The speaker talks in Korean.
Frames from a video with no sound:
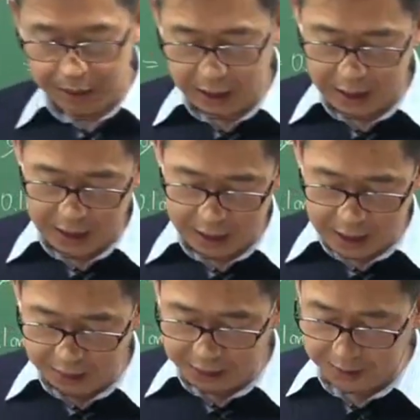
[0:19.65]
자,
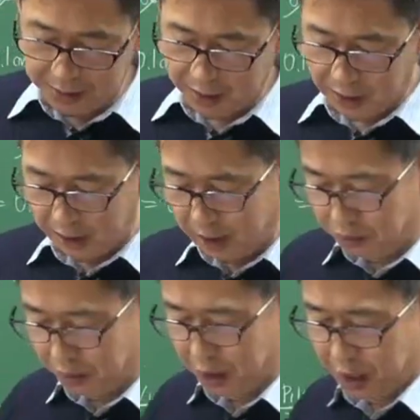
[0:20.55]
1기압 300K의
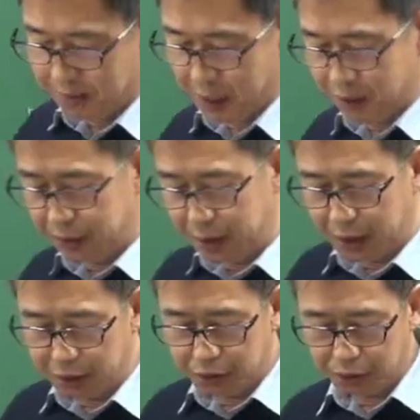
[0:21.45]
공기가 매우
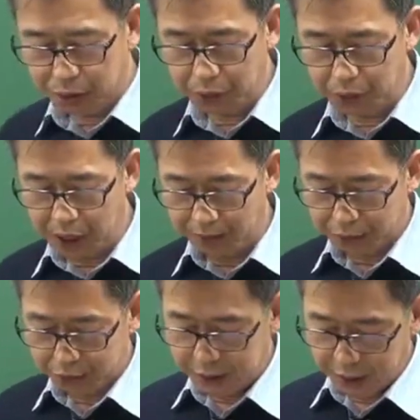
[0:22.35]
느린 속도로
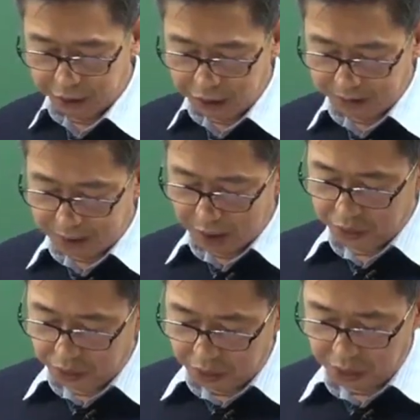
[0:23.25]
압축기에 유입된
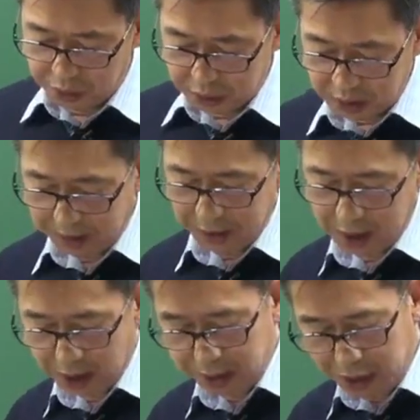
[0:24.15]
후
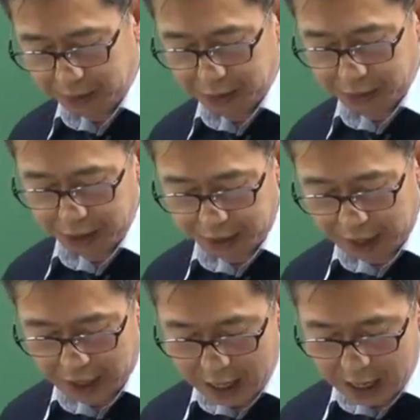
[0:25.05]
3기압으로
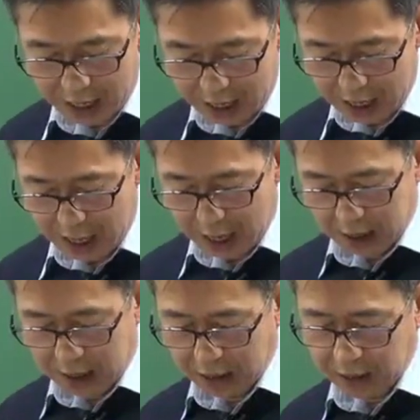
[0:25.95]
압축되었다가
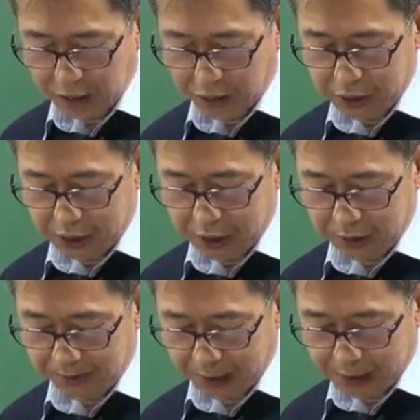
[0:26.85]
다시
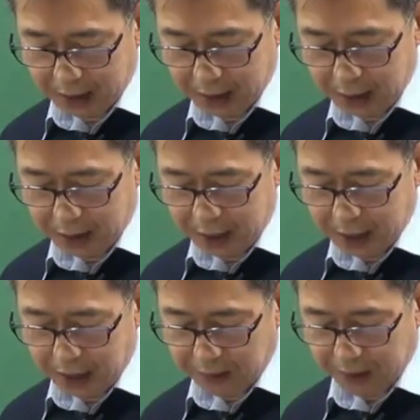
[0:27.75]
노즐에서 팽창되어
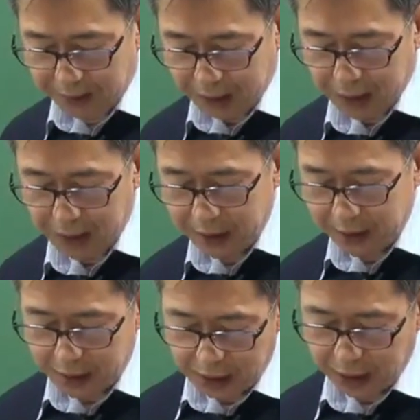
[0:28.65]
1기압 300K가
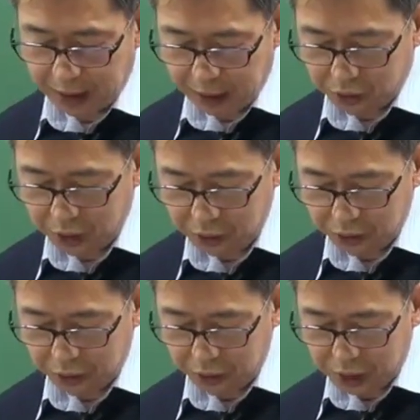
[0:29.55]
되었다. 이때 최종
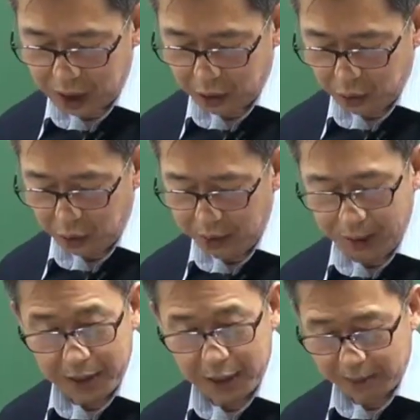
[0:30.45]
속도가
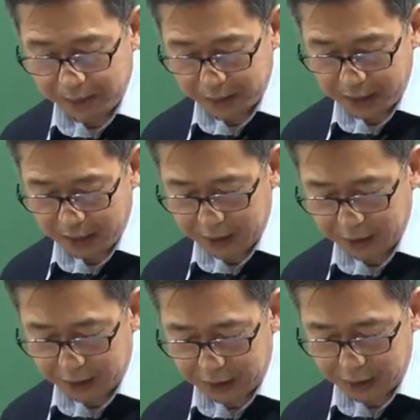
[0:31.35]

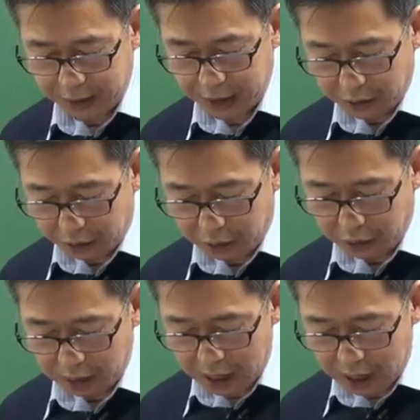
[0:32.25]
500m/s이었고